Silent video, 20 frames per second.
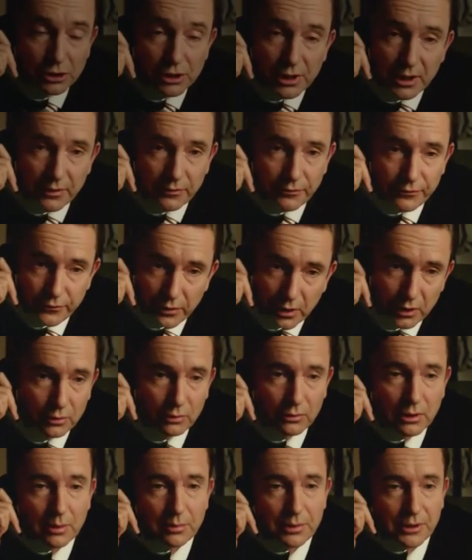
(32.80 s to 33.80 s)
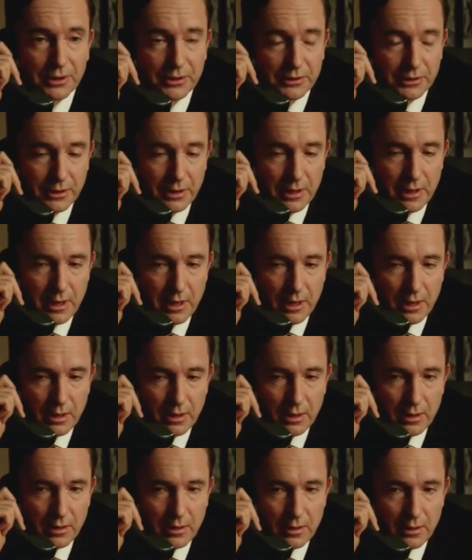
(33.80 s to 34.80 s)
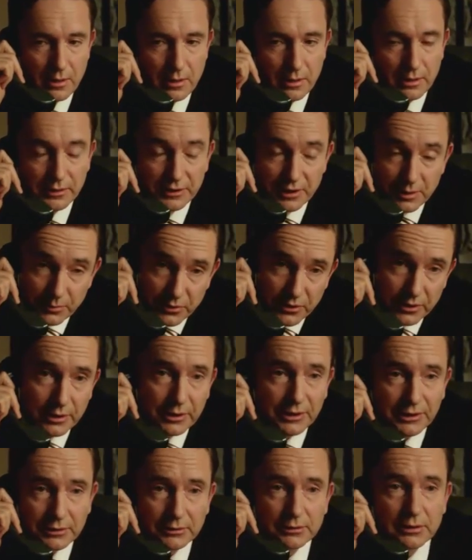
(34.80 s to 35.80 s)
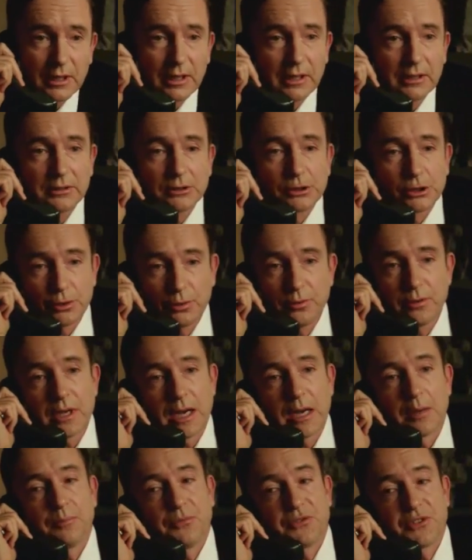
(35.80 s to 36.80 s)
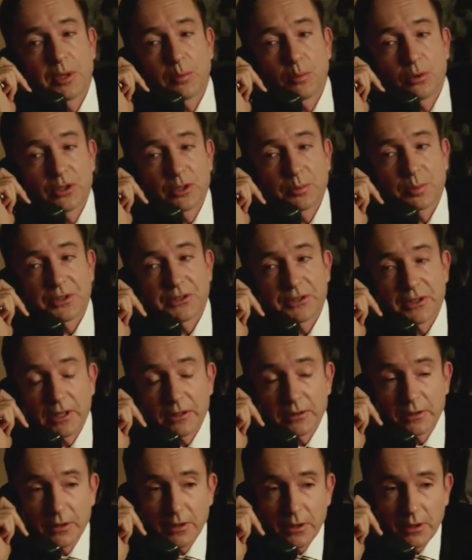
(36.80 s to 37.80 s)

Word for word: entscheidet völlig unabhängig. In diesem Sinne Ihnen einen schönen Abend, Herr Bundespräsident.